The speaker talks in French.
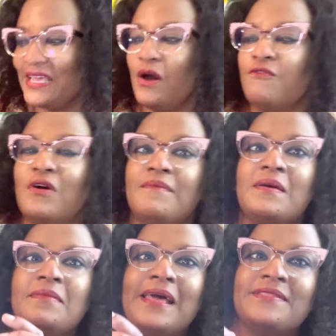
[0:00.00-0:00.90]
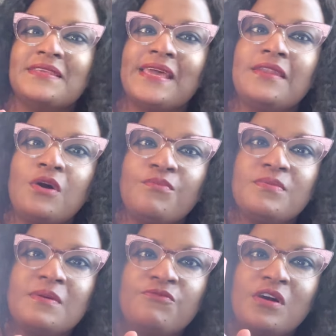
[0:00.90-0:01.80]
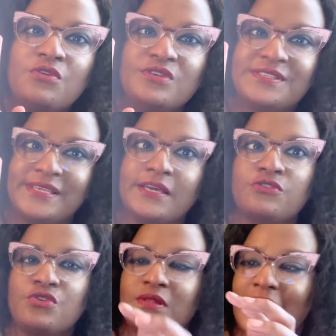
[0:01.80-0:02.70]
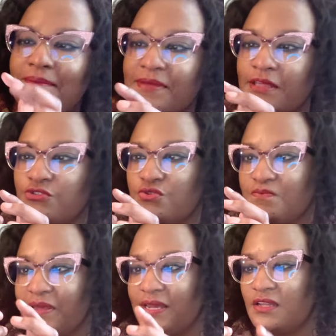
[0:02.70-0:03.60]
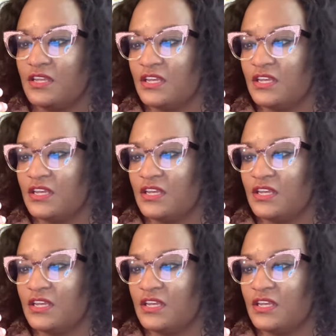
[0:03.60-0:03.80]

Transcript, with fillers: on voit même l'ADN, on peut même voir le cercle de la mère du père,